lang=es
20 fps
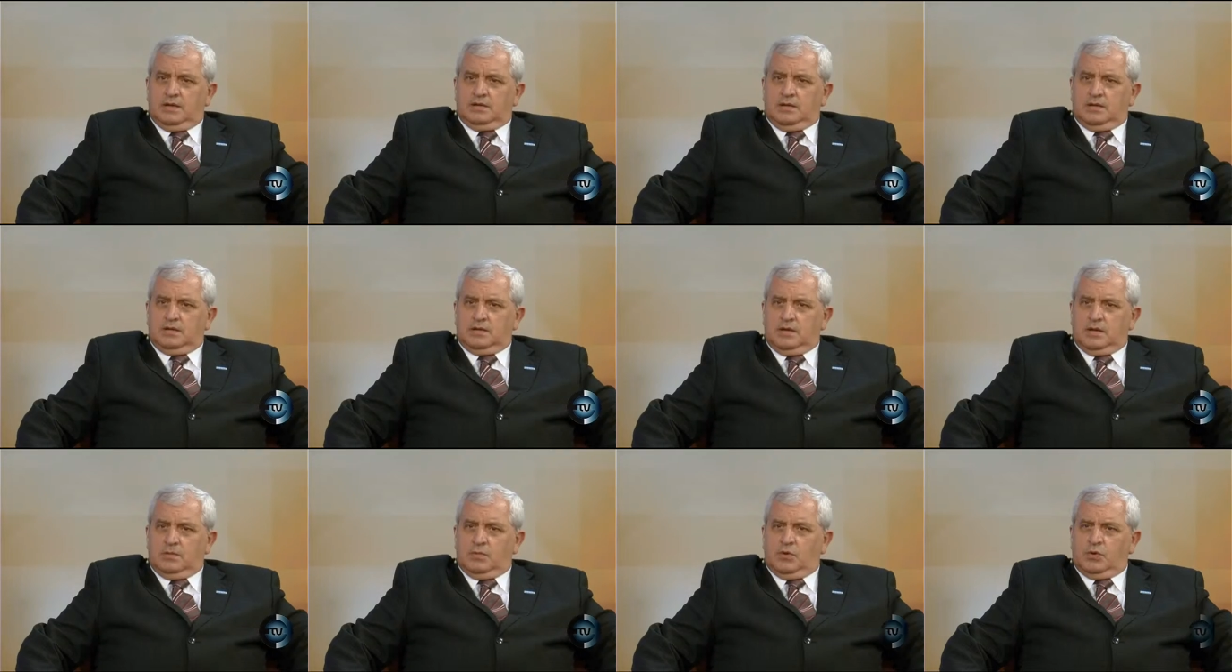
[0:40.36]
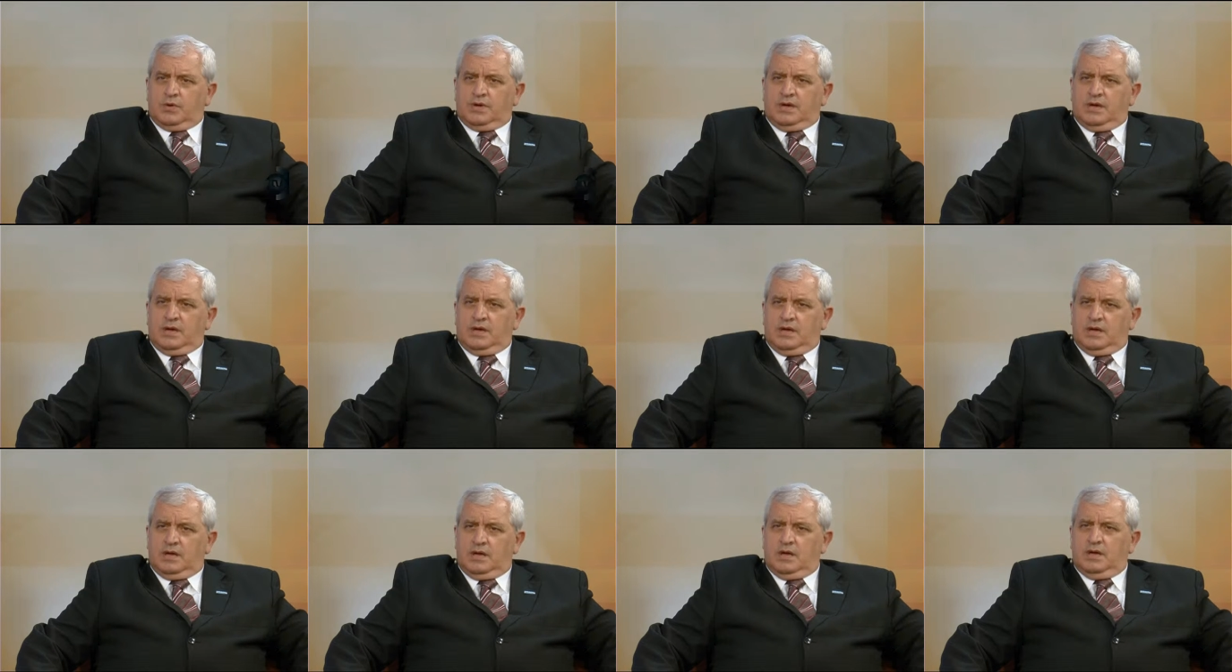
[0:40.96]
entendemos
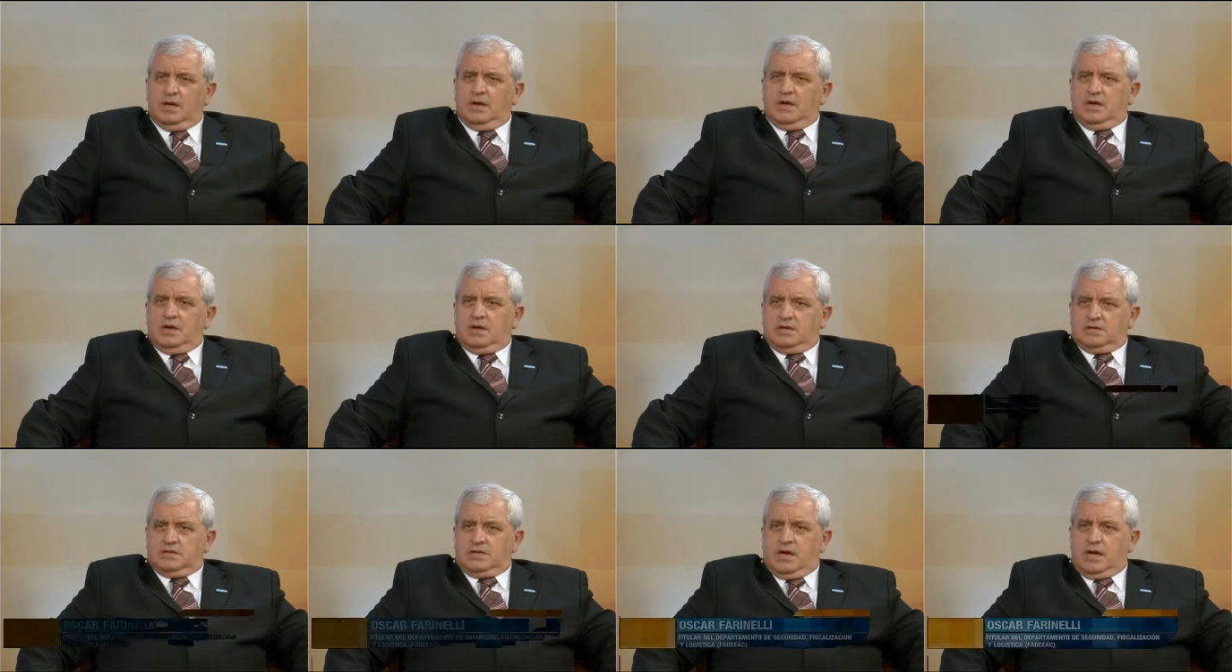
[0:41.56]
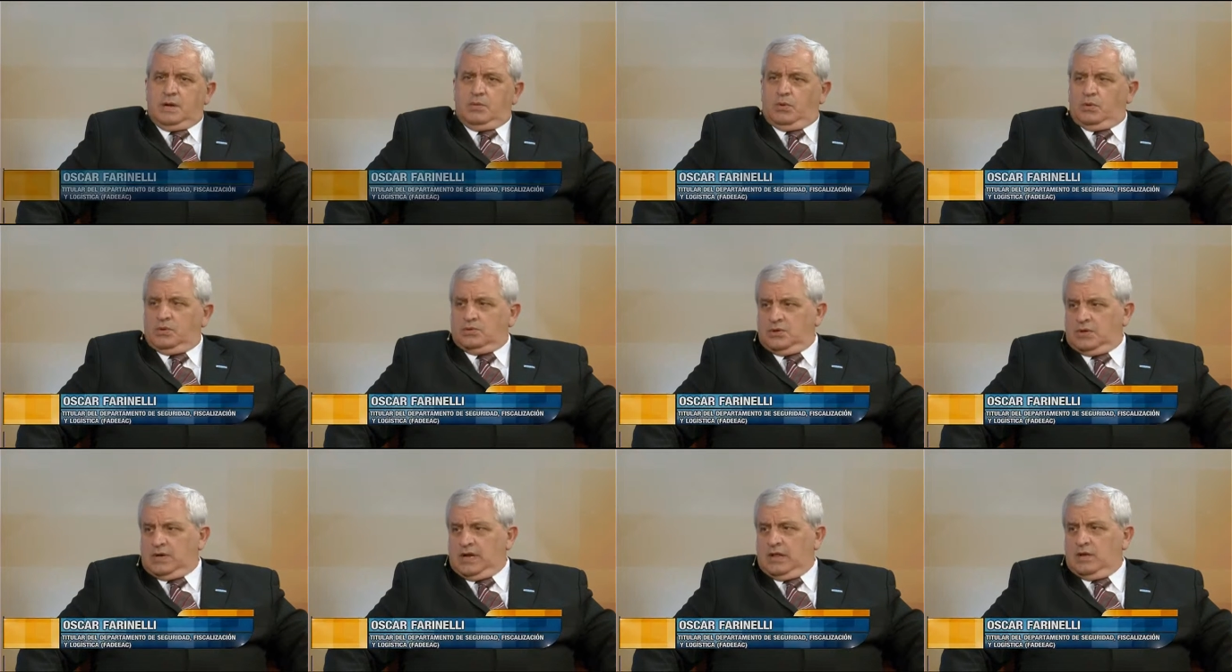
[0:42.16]
que se ha
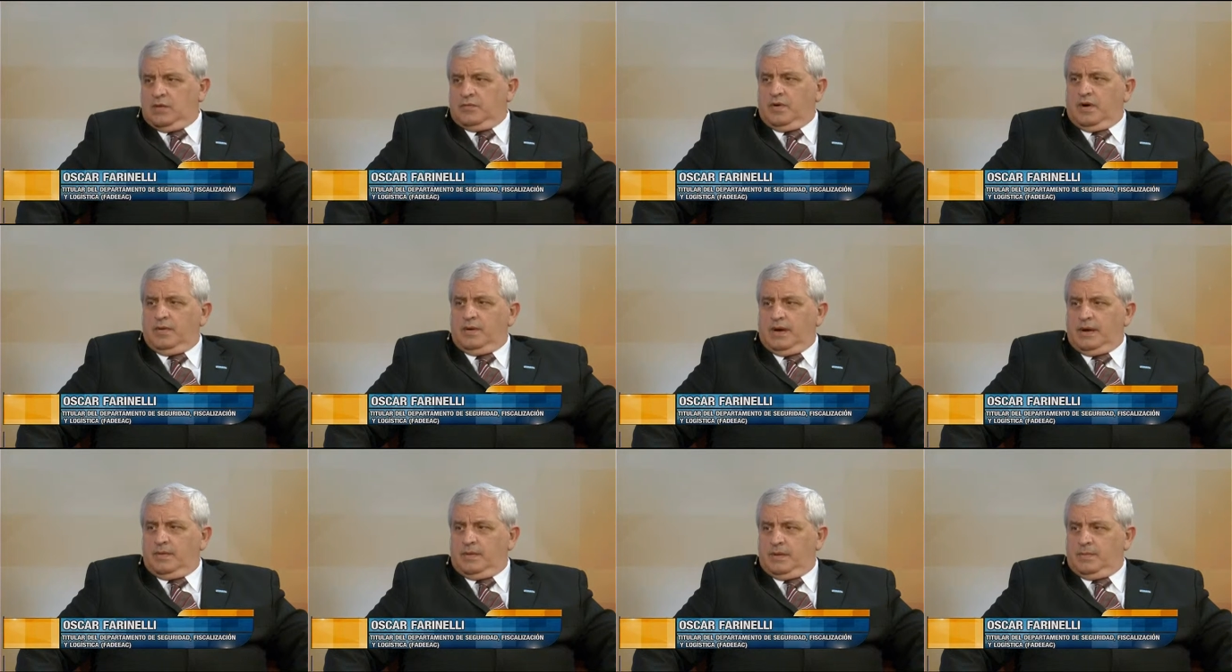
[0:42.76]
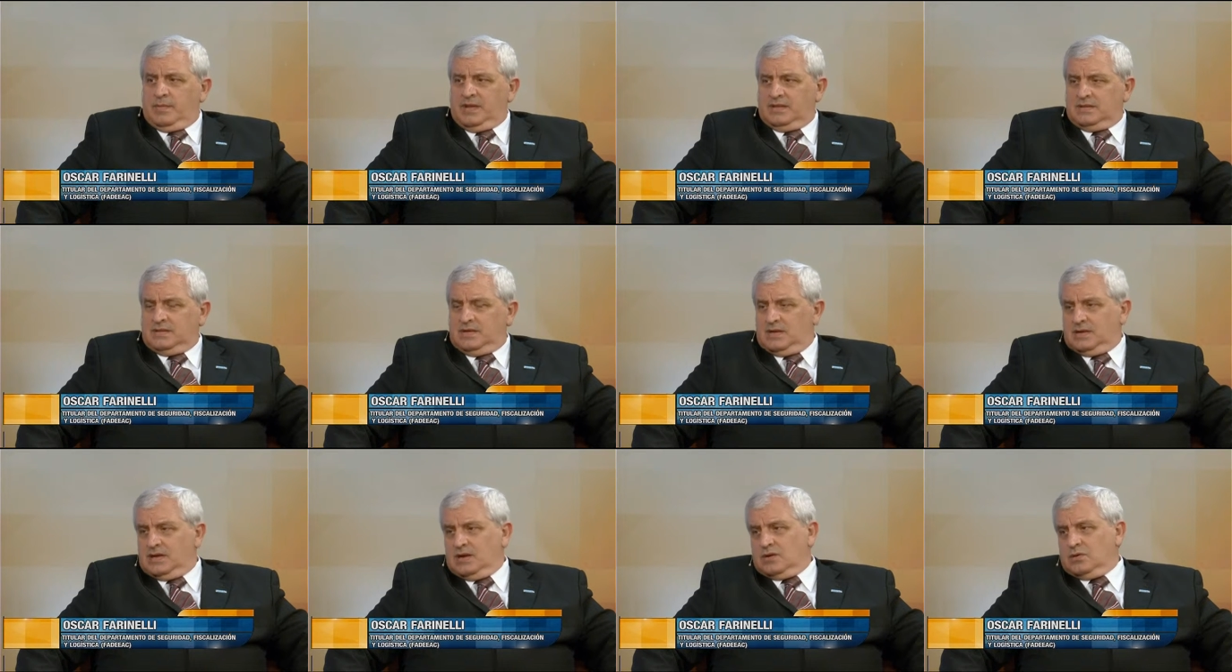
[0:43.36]
evolucionado
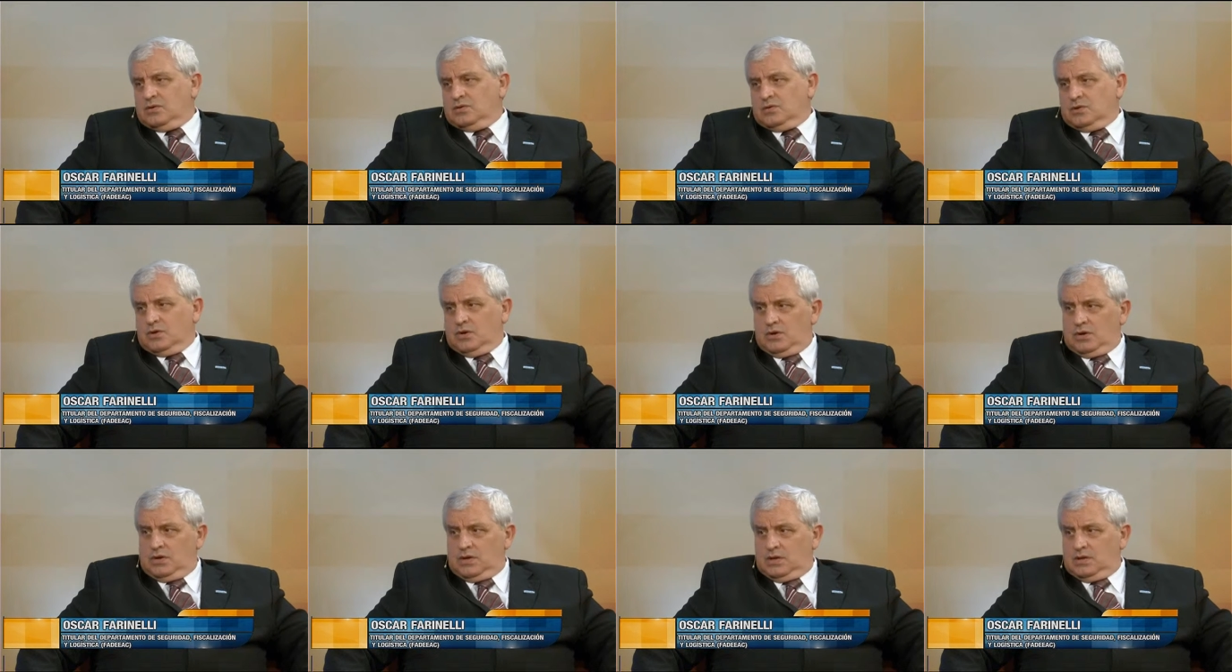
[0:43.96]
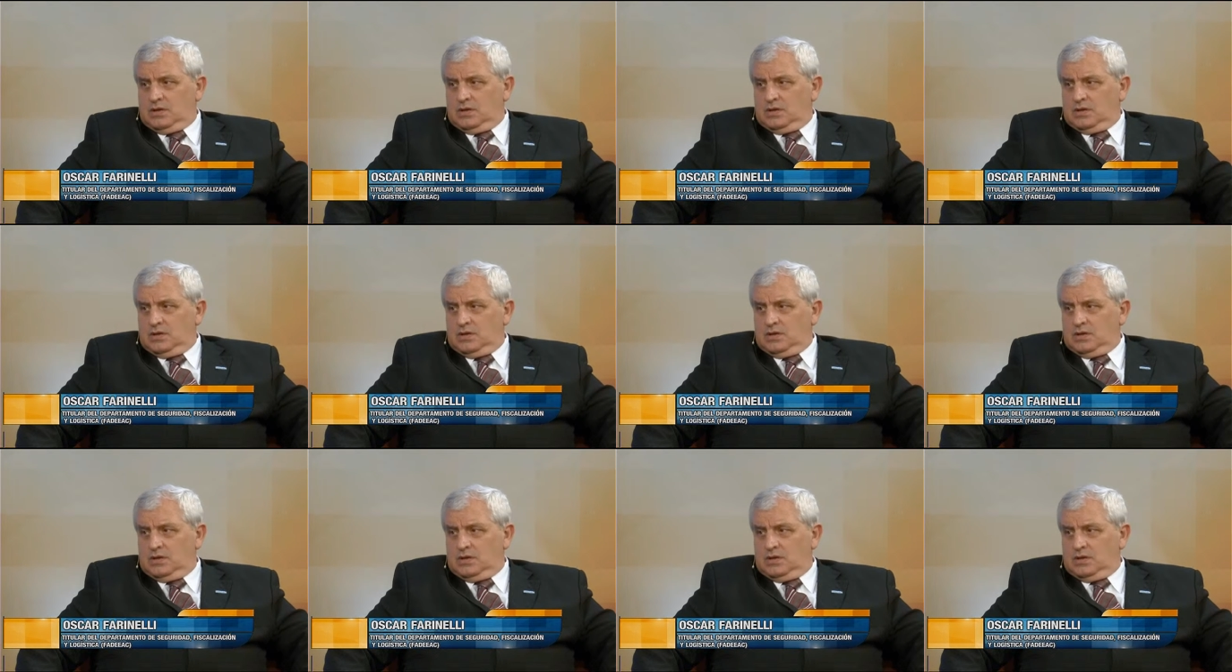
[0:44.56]
favorablemente en el control